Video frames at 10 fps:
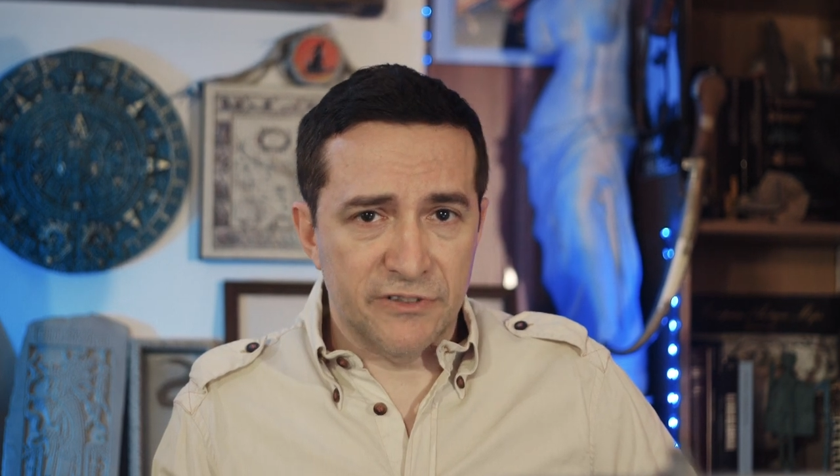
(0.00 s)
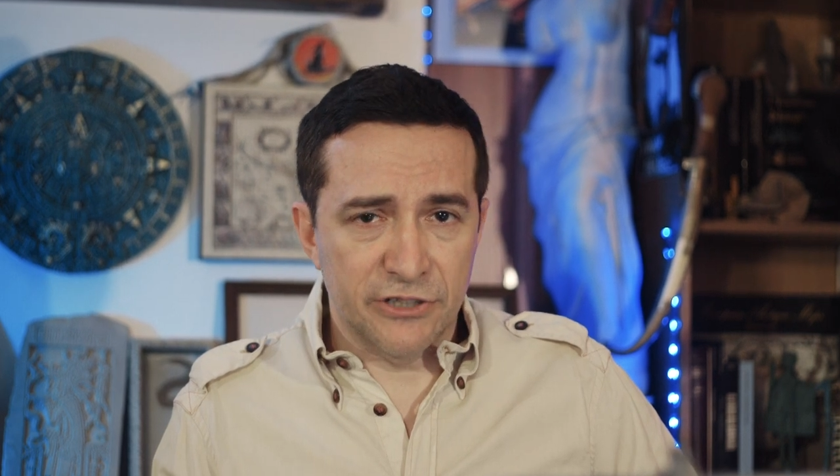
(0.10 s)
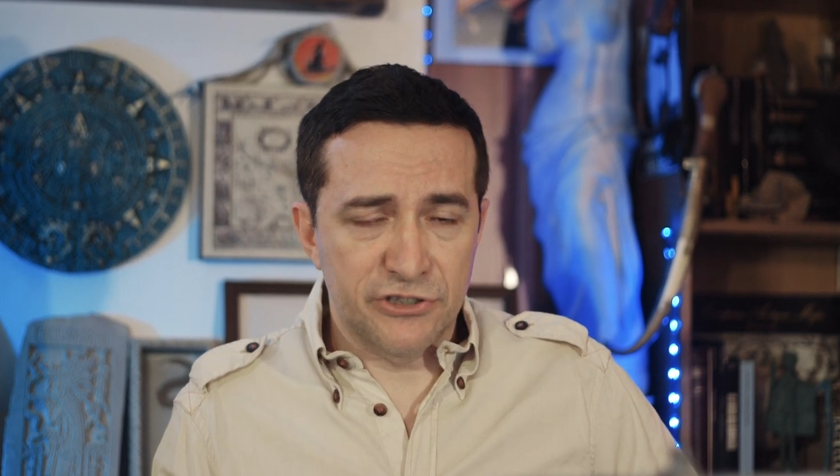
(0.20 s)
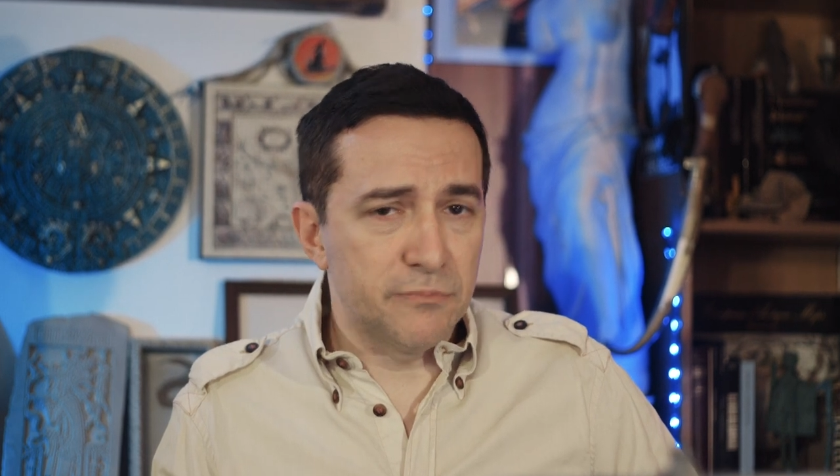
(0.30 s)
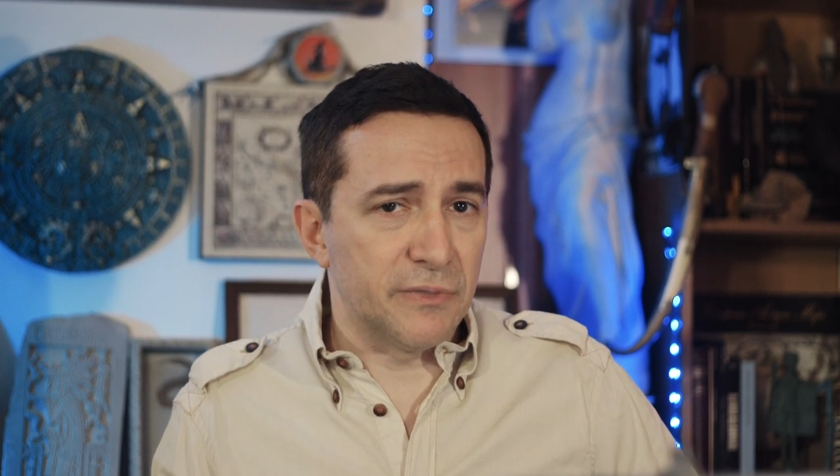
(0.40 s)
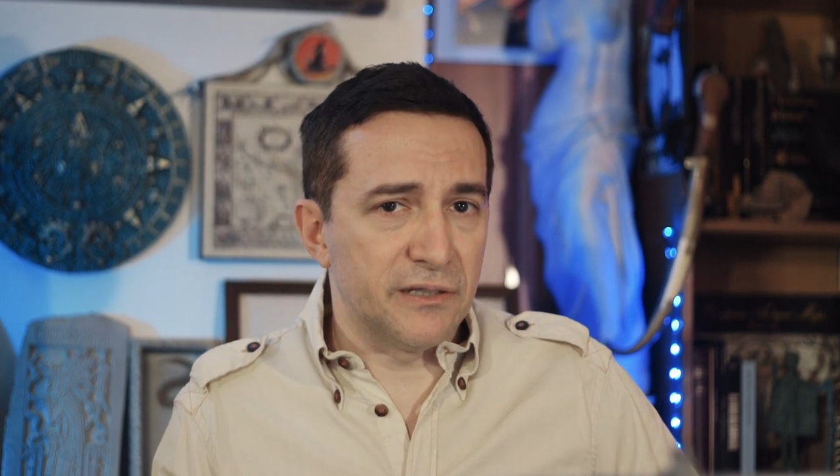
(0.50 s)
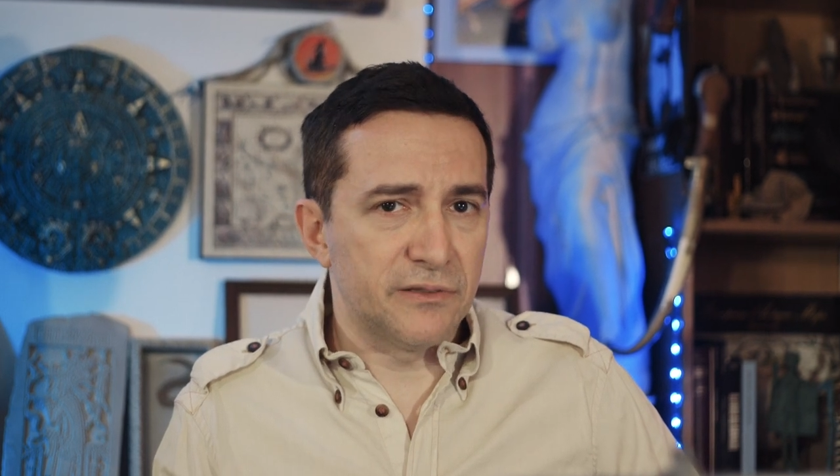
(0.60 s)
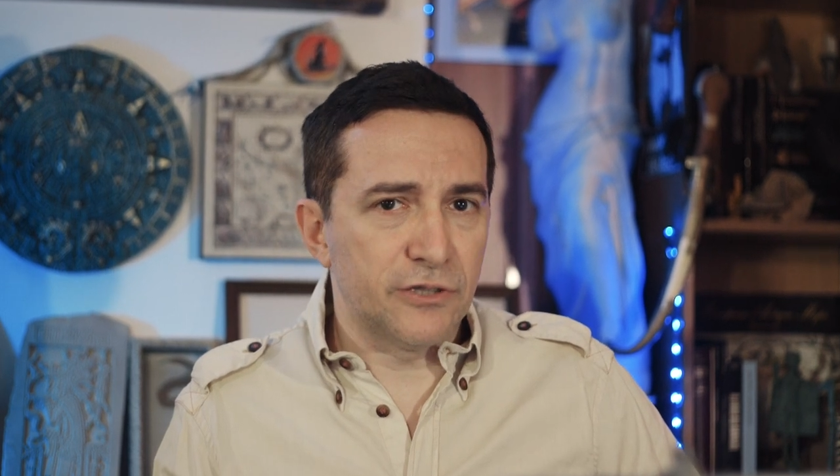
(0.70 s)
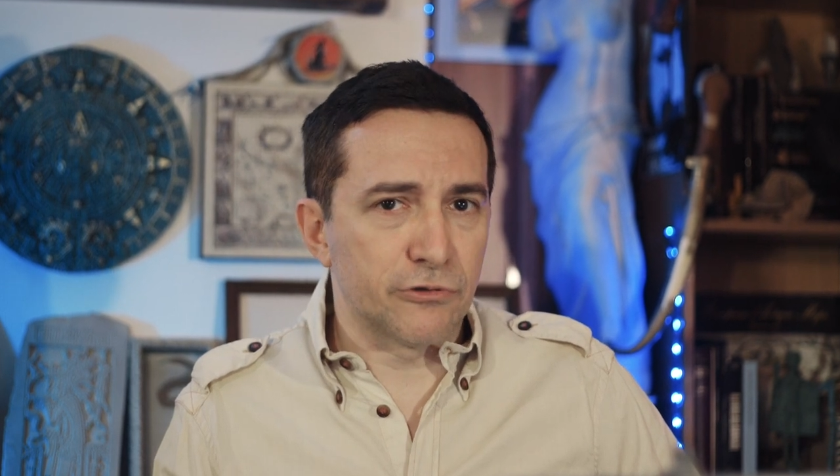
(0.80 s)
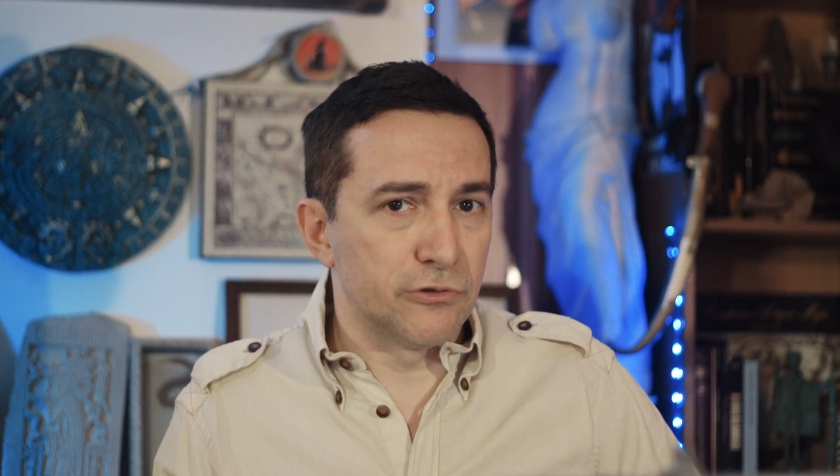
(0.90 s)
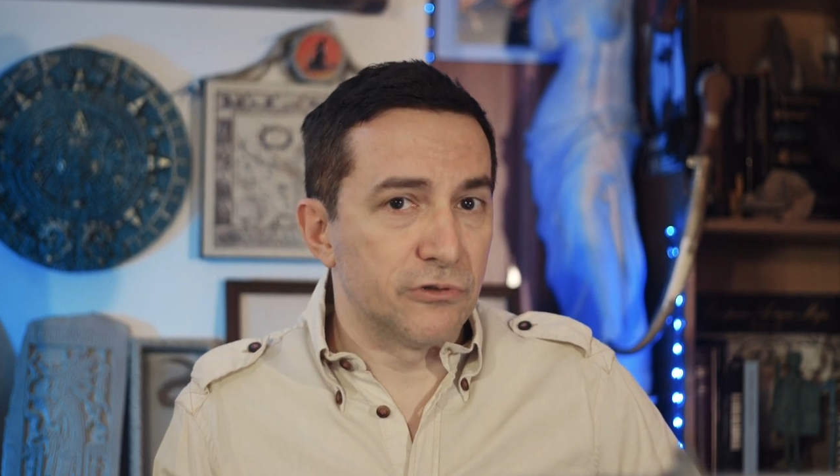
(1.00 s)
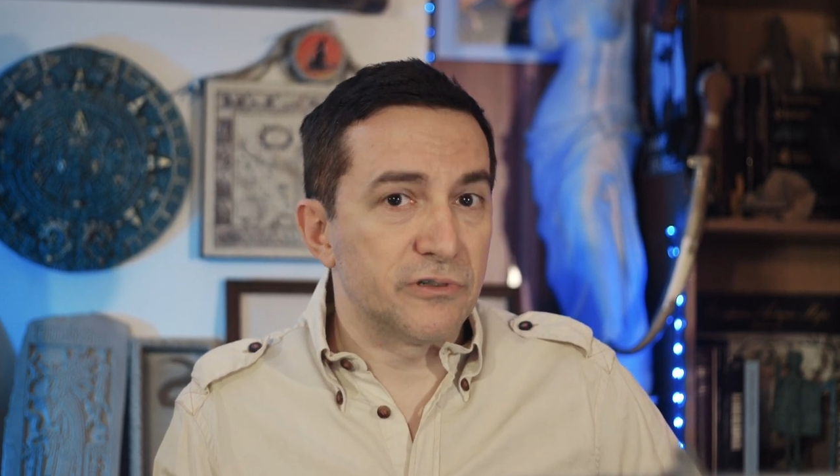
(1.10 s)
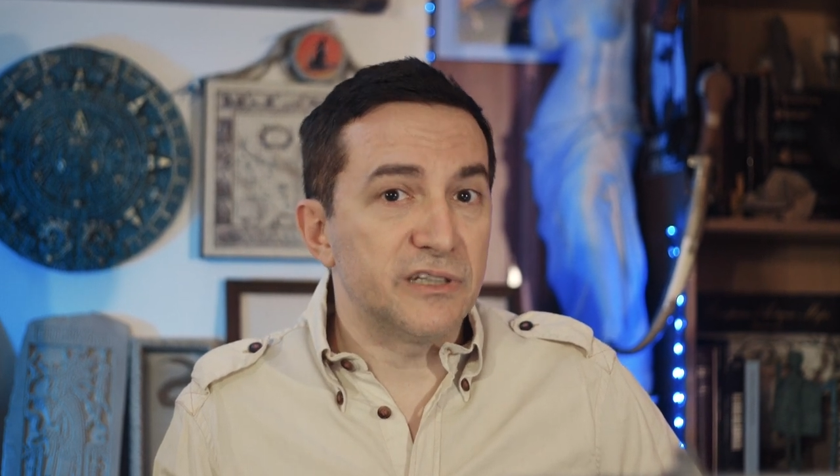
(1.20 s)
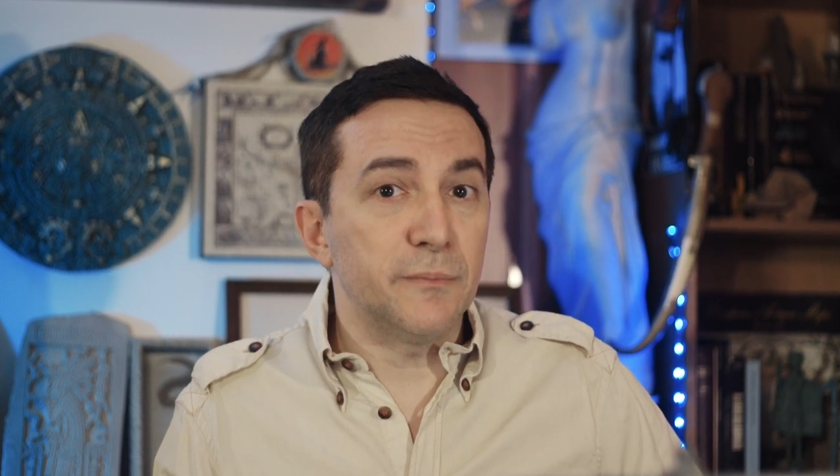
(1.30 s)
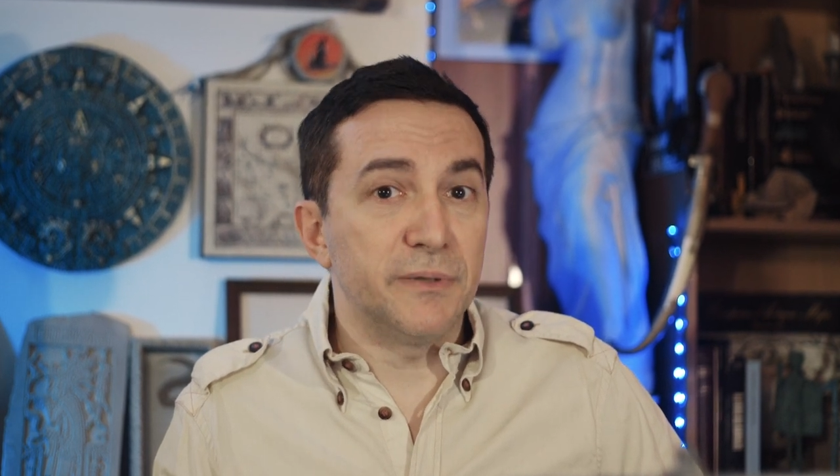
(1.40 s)
venirci in mente sono
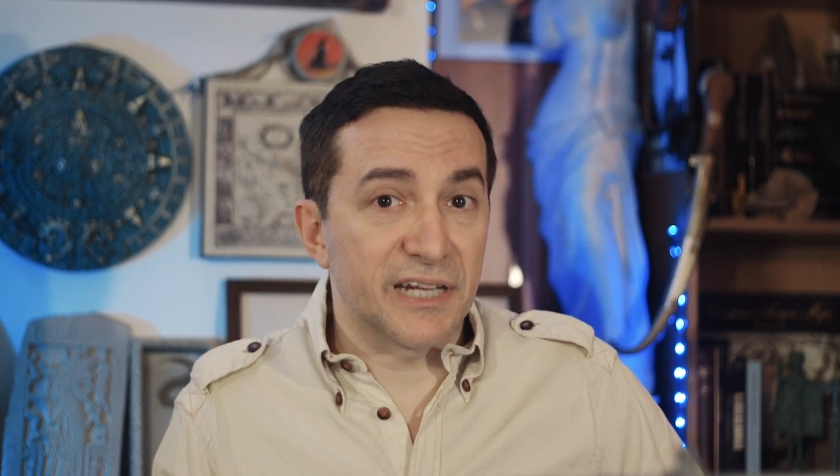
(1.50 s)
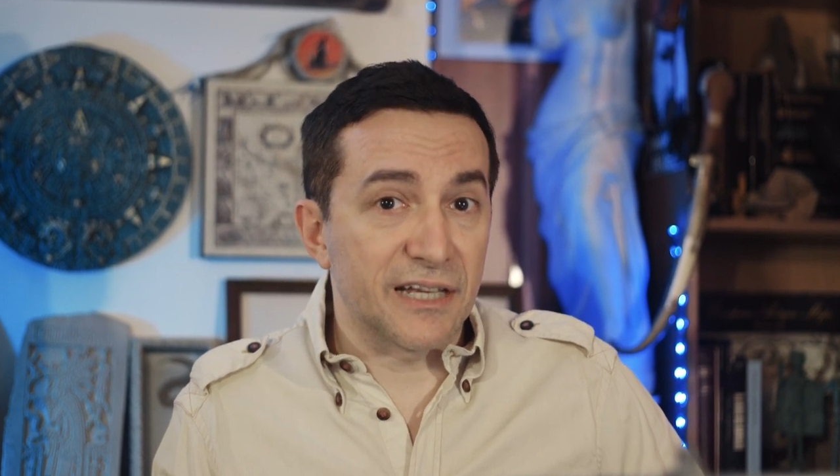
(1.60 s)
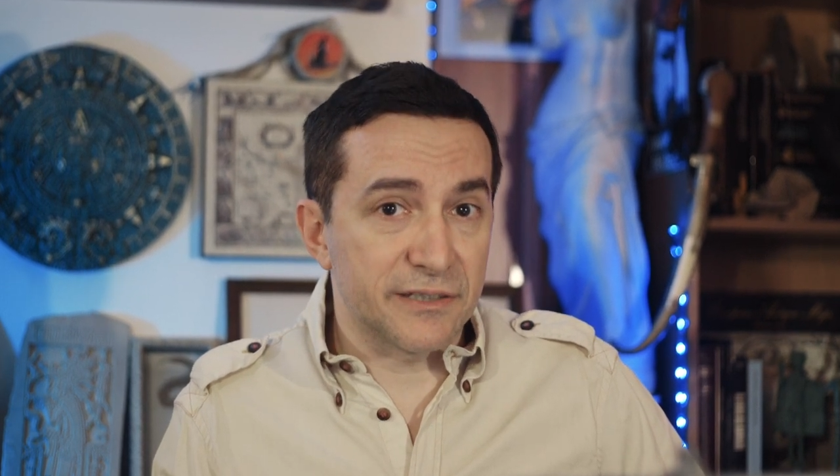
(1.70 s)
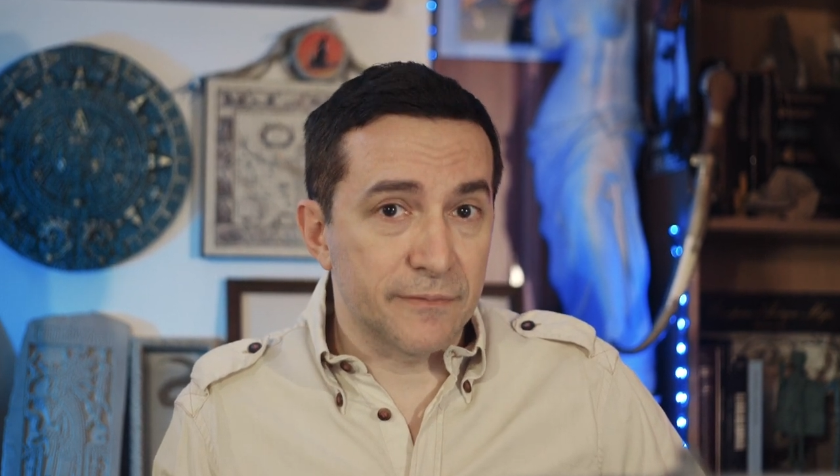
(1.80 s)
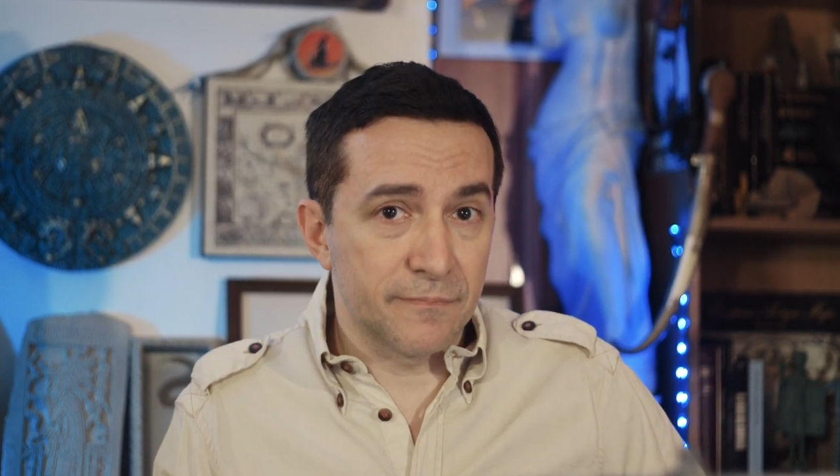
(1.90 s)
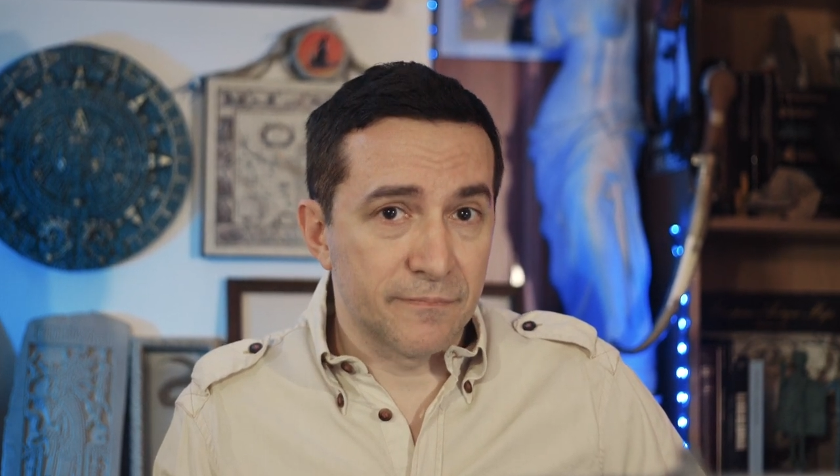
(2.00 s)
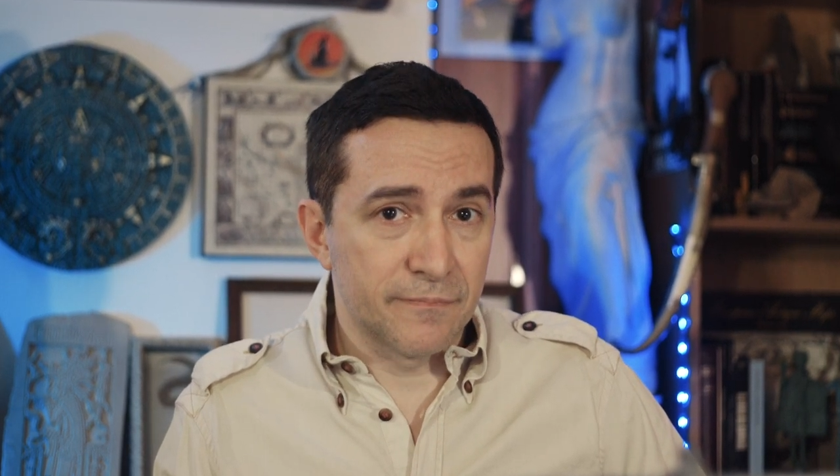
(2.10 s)
i pirati.